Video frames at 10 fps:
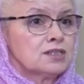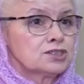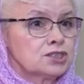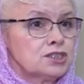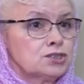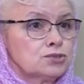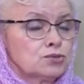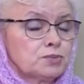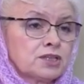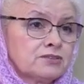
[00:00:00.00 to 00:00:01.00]

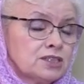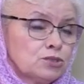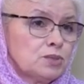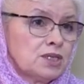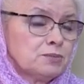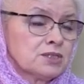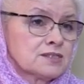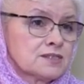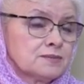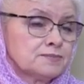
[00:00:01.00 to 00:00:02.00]
женщину к прерыванию
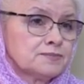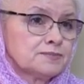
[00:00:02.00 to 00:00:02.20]
беременности.